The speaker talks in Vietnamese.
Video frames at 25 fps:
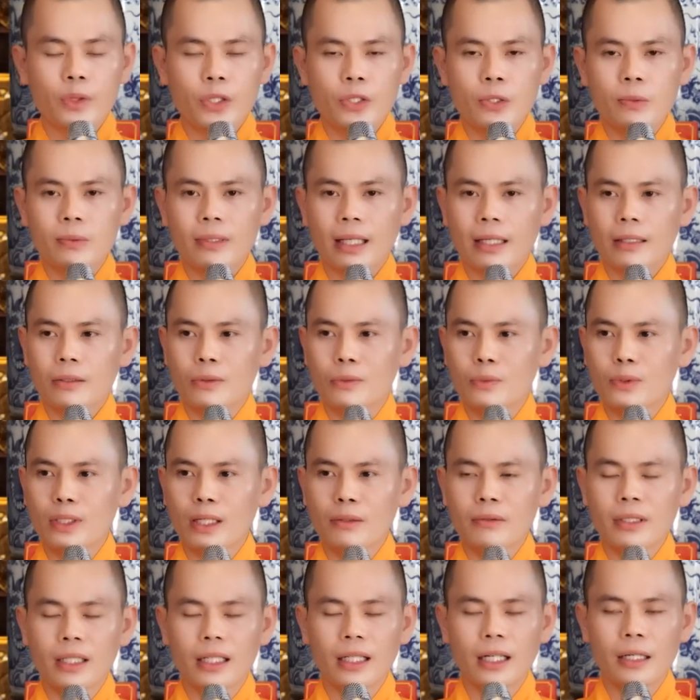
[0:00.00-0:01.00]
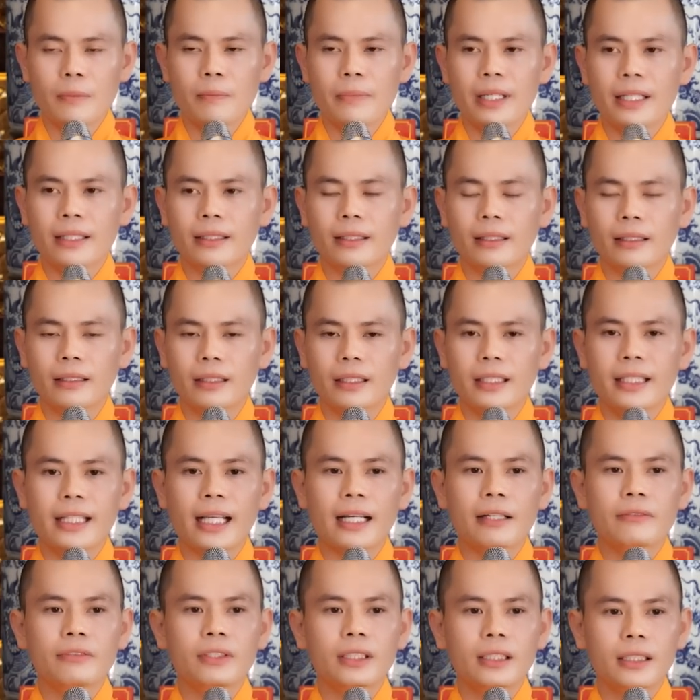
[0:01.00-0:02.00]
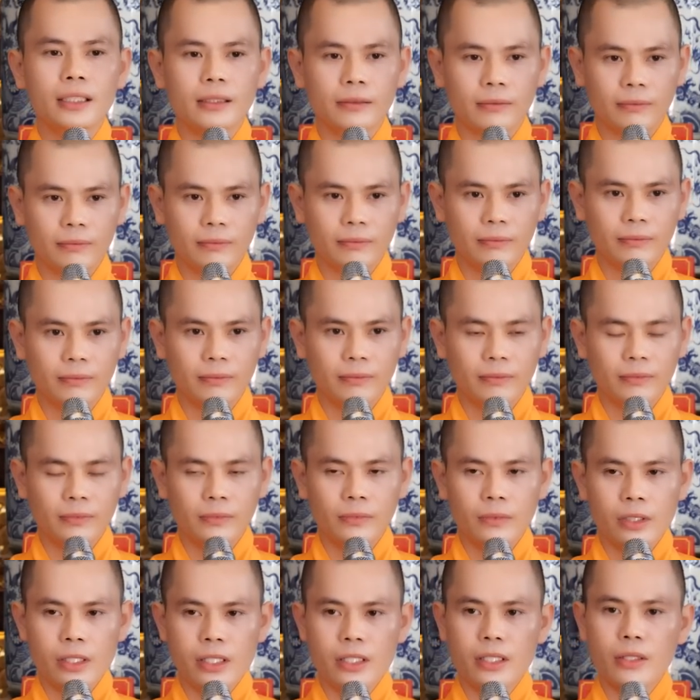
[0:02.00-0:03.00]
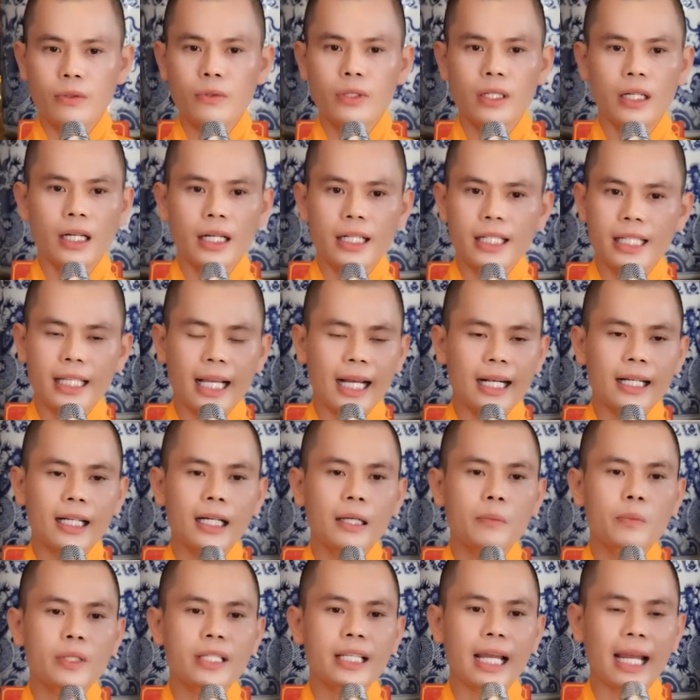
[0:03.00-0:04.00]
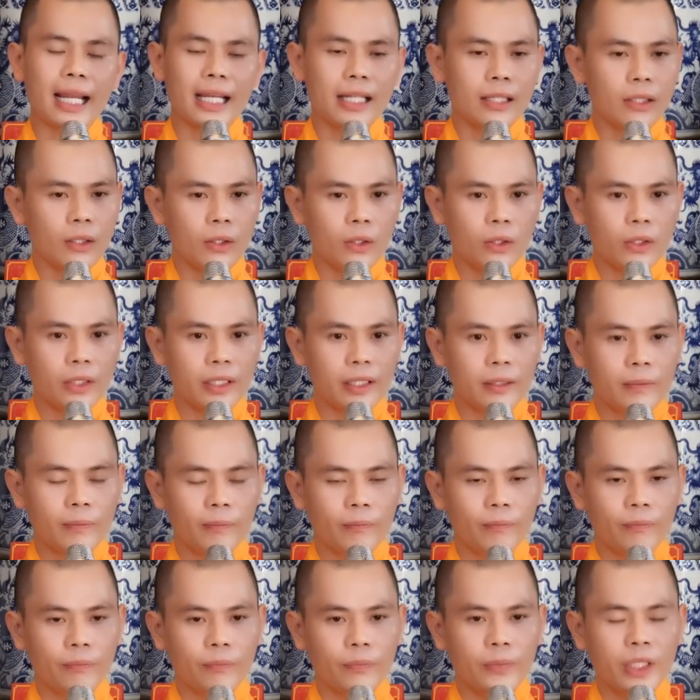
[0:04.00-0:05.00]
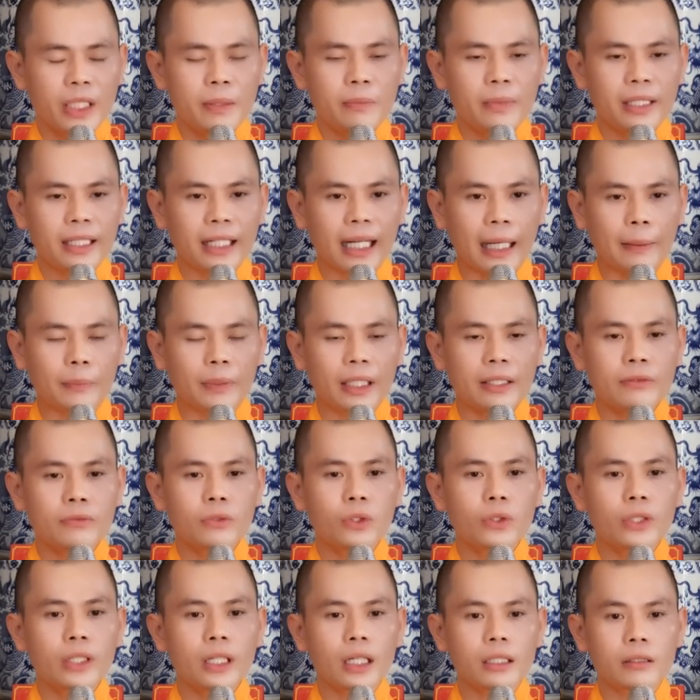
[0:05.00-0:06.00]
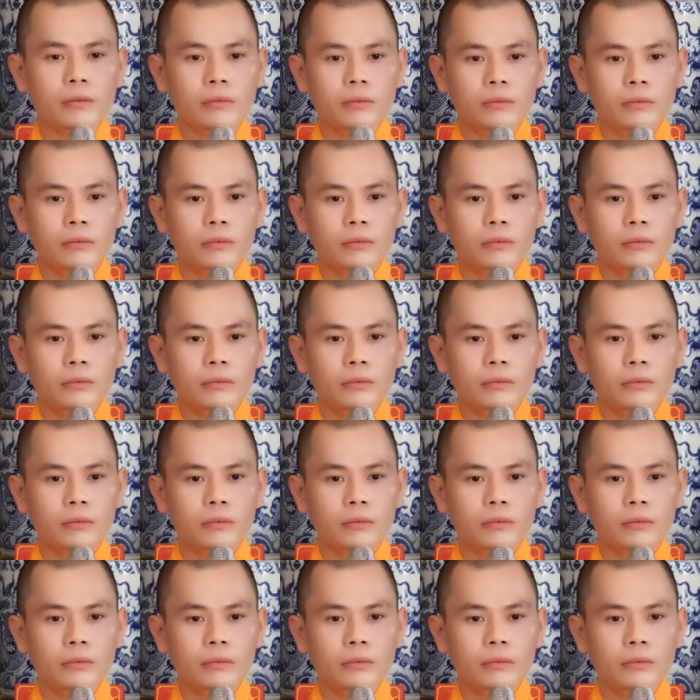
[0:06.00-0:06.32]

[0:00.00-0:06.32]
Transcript: Chúng ta cũng không ở biệt thự nhà vườn, xíu nữa chỉ ăn cơm chay thôi. Nhưng mình cảm thấy vui không?